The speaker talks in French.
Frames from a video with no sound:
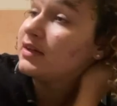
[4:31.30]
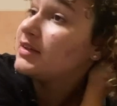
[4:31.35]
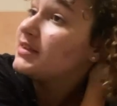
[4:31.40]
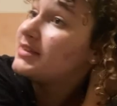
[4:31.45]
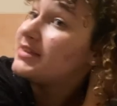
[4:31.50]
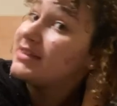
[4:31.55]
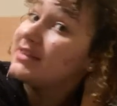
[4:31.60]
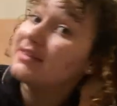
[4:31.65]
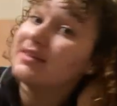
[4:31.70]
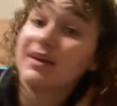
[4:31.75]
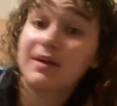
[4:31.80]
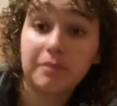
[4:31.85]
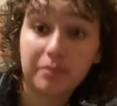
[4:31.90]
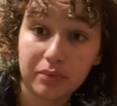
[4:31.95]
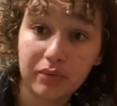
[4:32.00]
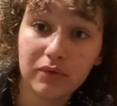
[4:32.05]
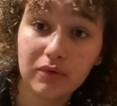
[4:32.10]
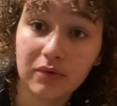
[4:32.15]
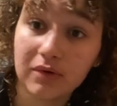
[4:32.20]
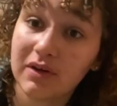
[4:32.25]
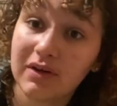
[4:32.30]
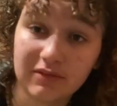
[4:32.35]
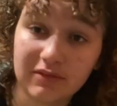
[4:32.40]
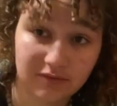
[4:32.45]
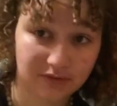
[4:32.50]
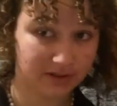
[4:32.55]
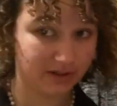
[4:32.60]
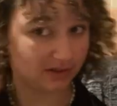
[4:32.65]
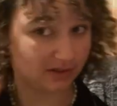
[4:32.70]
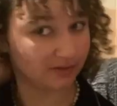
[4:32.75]
C'est très peu, hein,
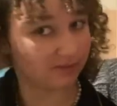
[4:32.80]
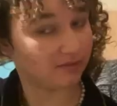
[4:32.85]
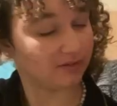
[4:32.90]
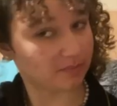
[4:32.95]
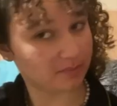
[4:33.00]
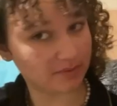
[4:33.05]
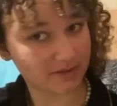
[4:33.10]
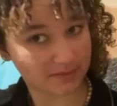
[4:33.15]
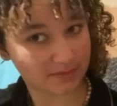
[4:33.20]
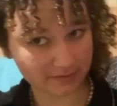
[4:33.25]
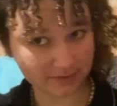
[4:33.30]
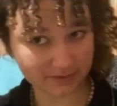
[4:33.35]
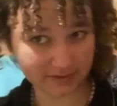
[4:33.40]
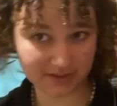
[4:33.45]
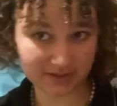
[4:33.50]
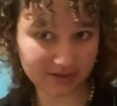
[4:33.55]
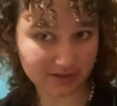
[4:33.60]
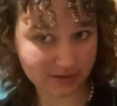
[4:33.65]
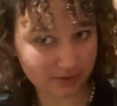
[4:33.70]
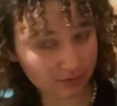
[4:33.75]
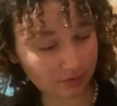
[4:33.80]
voilà, on va pas se mentir.